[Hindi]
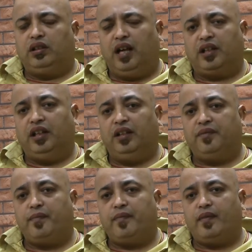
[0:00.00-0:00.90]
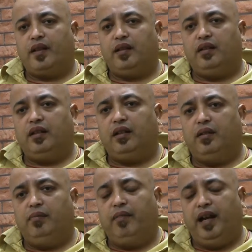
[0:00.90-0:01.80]
ताकि
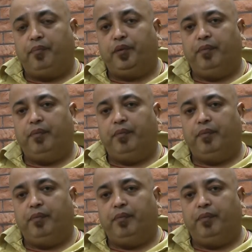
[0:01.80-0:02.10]
मैं अपने